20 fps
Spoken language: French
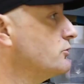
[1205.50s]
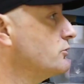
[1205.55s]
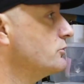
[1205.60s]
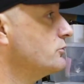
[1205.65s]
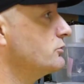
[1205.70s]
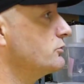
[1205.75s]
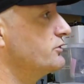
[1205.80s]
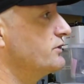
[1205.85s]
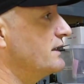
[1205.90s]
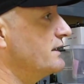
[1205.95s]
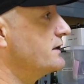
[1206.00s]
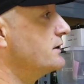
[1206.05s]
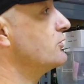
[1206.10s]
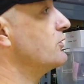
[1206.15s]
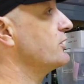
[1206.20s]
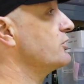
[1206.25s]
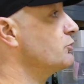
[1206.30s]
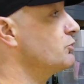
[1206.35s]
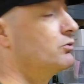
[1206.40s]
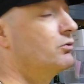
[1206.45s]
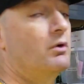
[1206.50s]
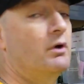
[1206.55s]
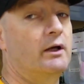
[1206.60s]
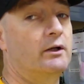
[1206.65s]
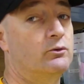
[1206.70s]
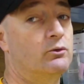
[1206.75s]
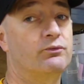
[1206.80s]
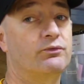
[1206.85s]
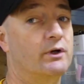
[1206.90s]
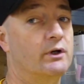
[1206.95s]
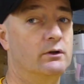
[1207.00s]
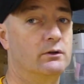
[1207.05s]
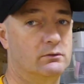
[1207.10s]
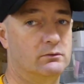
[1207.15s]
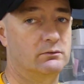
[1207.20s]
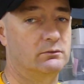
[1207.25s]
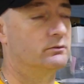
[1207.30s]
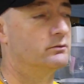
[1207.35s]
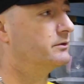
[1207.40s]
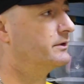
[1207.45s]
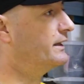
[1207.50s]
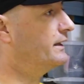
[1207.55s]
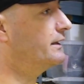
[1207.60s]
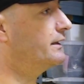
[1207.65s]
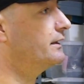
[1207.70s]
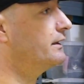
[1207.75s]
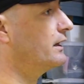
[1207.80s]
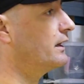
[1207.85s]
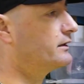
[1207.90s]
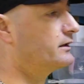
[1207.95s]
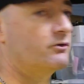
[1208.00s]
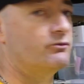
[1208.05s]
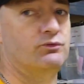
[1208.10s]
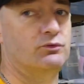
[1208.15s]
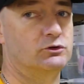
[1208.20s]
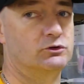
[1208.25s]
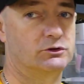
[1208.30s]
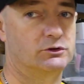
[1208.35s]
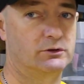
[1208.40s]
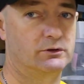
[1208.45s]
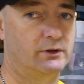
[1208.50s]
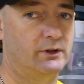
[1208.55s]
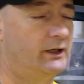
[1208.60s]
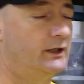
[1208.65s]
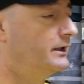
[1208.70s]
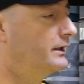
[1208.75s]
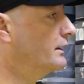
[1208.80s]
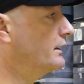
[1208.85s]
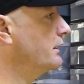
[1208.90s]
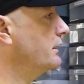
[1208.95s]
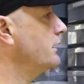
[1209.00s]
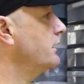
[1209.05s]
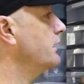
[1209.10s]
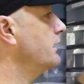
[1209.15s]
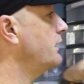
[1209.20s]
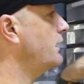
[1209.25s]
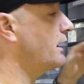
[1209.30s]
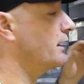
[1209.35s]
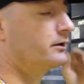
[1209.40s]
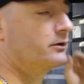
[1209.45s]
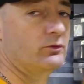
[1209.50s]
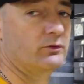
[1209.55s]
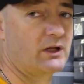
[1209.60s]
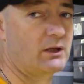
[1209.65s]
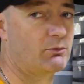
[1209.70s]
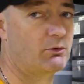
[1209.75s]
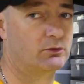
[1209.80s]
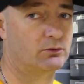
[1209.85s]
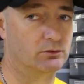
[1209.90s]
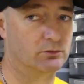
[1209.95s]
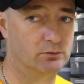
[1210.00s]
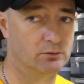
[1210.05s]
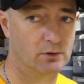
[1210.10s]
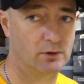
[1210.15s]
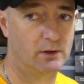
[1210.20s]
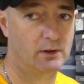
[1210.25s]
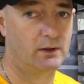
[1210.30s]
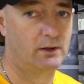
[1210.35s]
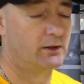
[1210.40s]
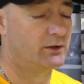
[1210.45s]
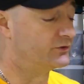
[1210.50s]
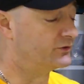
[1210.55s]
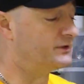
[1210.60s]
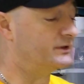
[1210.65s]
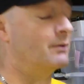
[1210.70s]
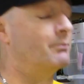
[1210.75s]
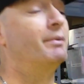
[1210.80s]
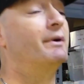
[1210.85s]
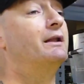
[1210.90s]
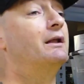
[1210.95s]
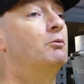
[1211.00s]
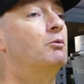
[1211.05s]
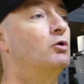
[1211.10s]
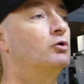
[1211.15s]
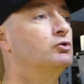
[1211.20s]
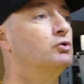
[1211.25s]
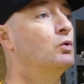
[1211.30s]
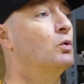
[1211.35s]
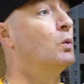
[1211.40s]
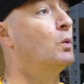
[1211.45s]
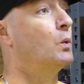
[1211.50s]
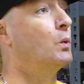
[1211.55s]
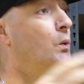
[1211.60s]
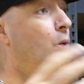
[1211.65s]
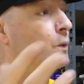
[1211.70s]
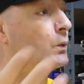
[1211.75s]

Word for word: de celle qui correspond à ton frein, et à ta fourche, et à ton amorteau Si t'as pas d'amorto,